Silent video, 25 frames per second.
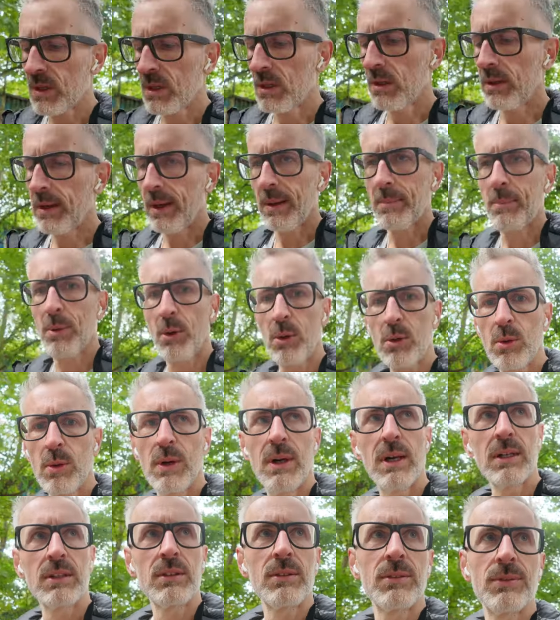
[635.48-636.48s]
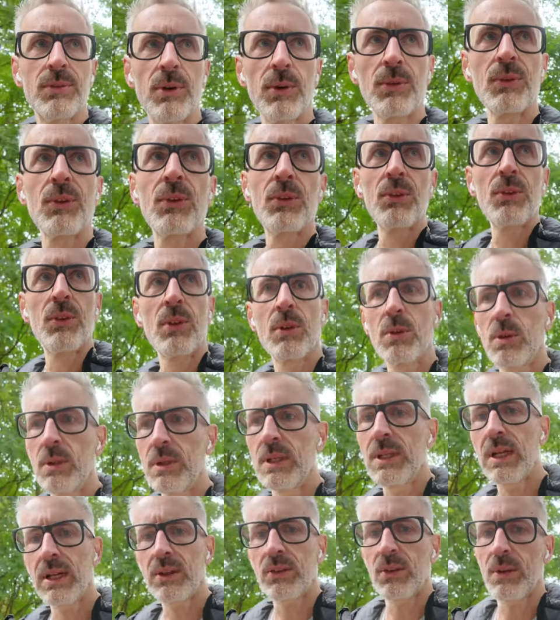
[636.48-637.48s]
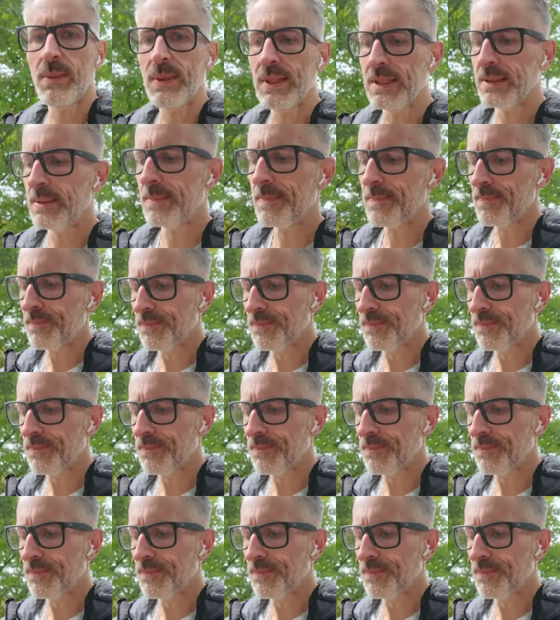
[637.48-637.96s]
Naja, ah, Brutto halt 15 Sekunden langsamer. Ne?